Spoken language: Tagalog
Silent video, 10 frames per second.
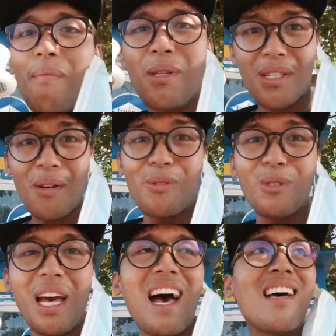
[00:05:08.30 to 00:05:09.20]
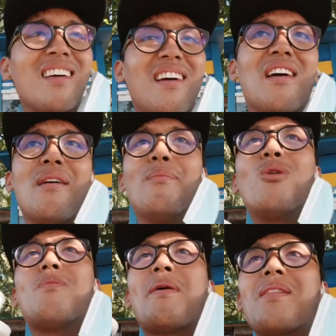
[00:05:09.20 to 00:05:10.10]
Tamis sa una,
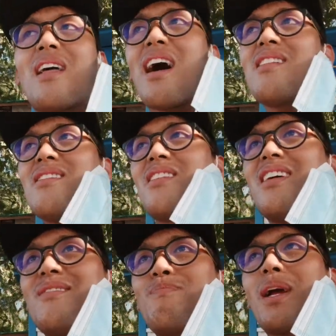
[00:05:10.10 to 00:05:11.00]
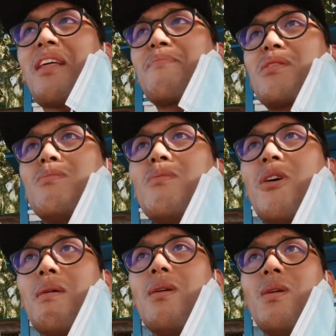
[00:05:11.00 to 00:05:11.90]
buko pandan, then pagtapos
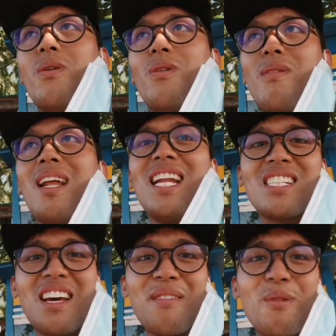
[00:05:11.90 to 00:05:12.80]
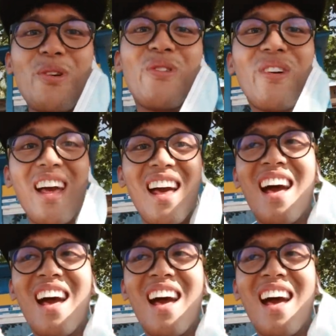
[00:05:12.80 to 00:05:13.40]
mo ngayon malunok, malalasahan mo yung